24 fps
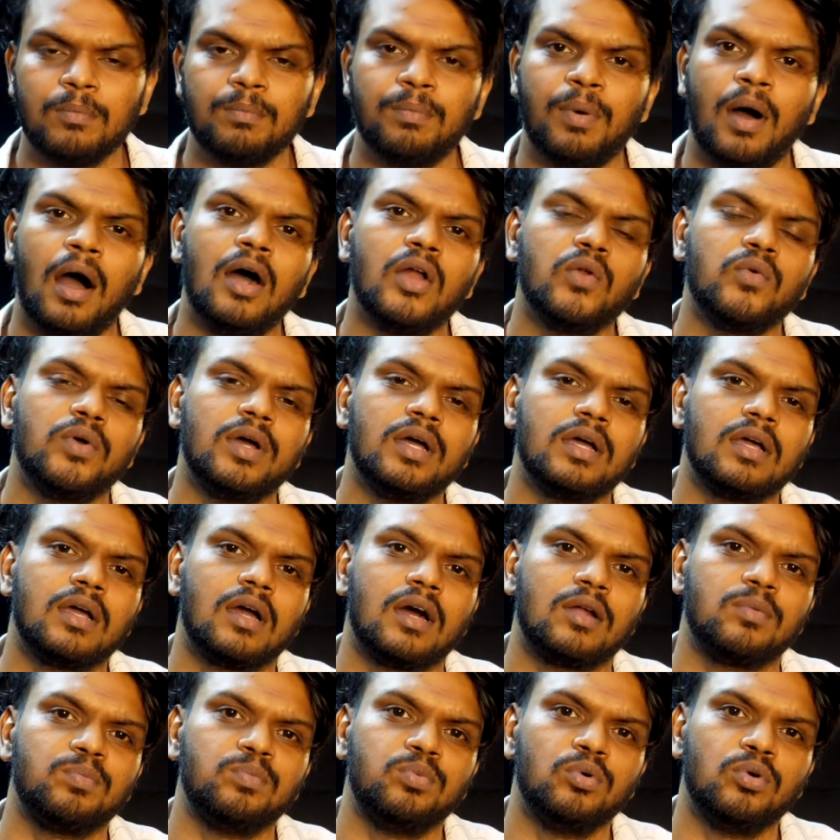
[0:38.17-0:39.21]
பார்வை
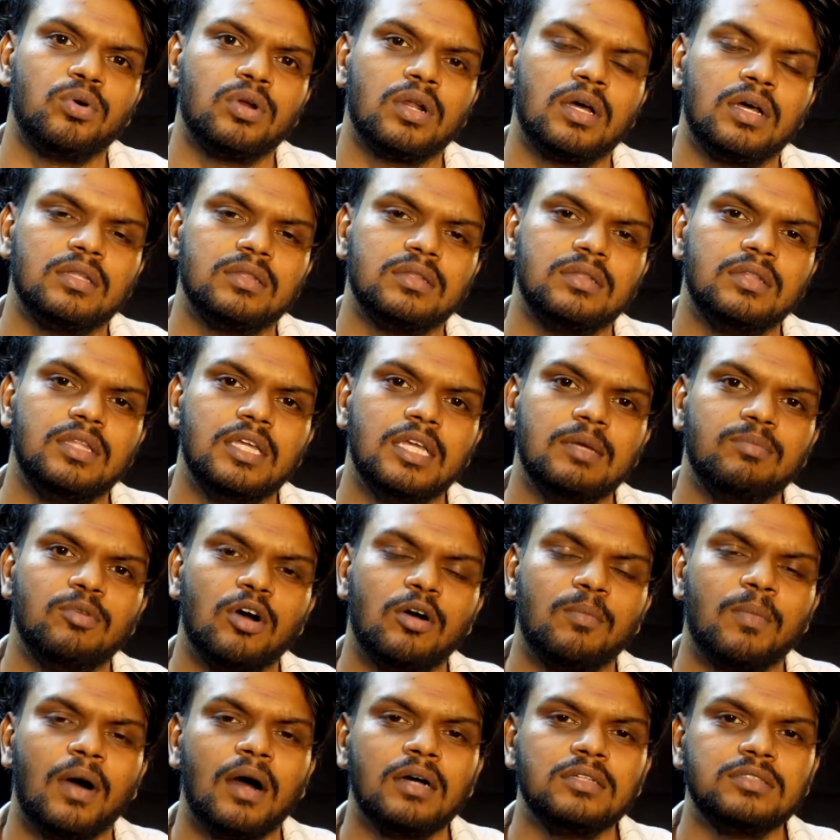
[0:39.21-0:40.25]
கற்பூர
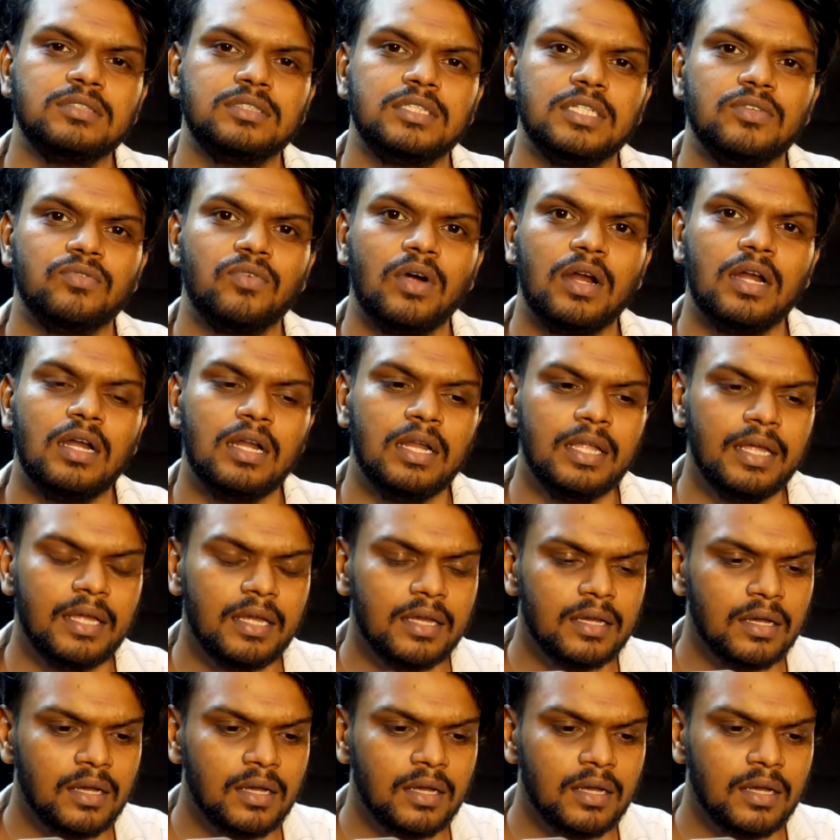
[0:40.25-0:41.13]
தீபமா ஸ்ரீ வள்ளி